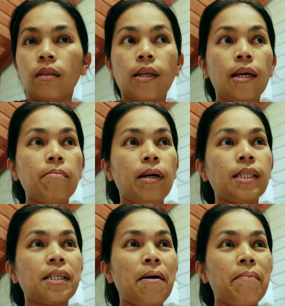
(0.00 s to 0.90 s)
10
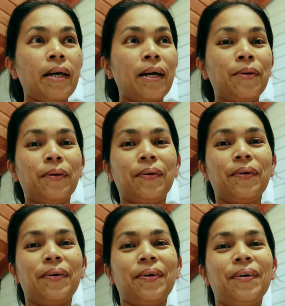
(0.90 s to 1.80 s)
months kaming, ano,
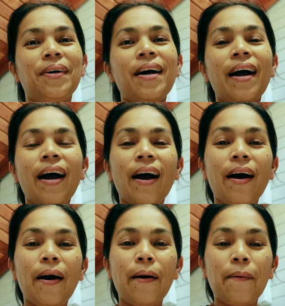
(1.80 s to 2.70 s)

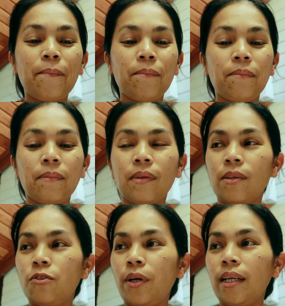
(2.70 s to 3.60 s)
um,
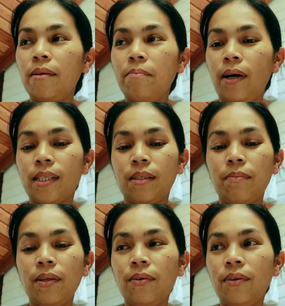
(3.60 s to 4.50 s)
train and bus,
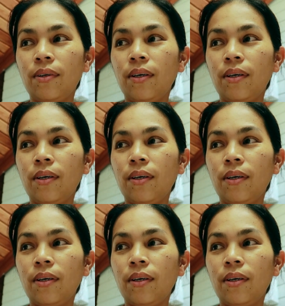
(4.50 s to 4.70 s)
bino?